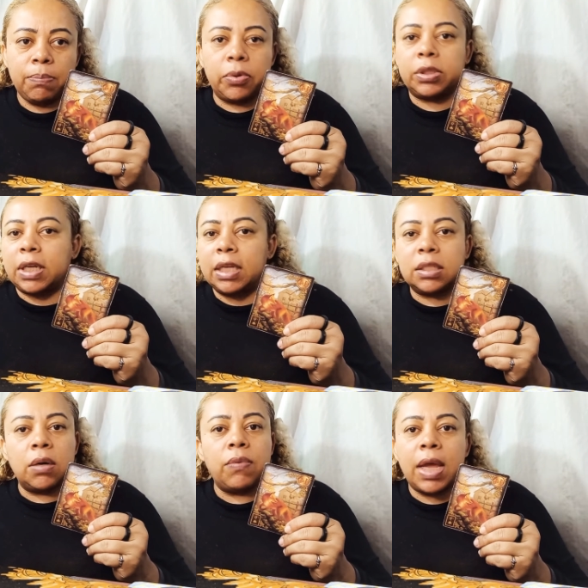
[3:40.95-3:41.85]
por
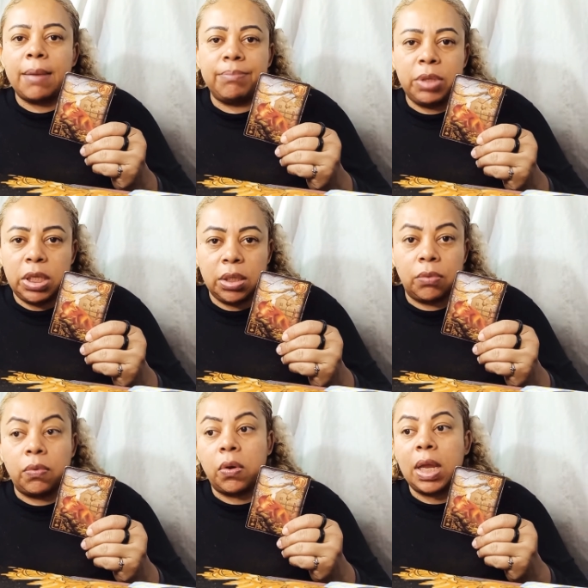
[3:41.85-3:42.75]
trás não é
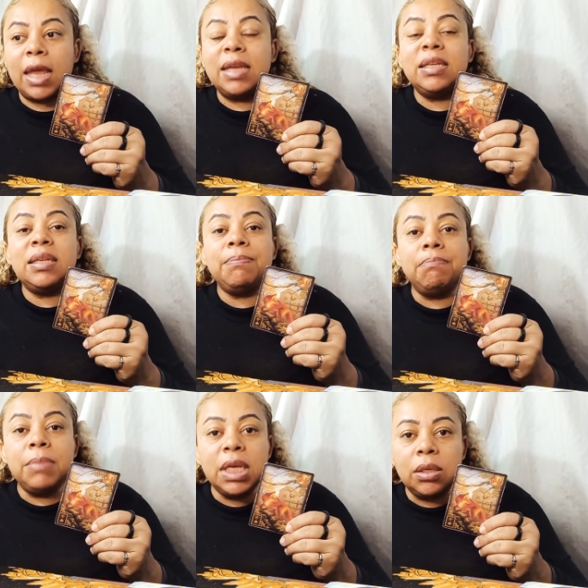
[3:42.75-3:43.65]
amigo, é
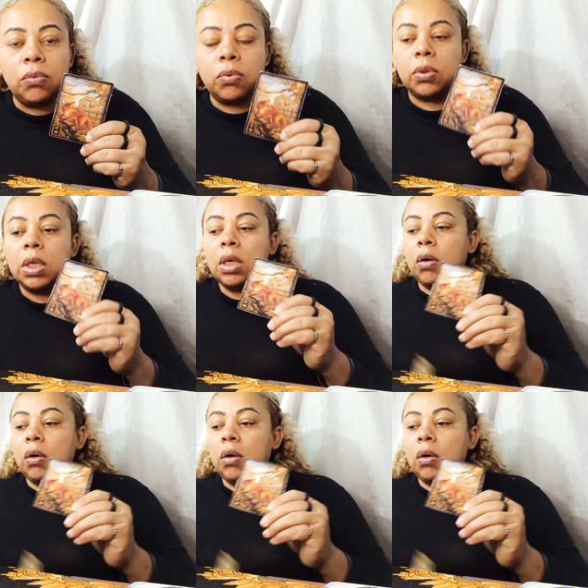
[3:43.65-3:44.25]
inimigo.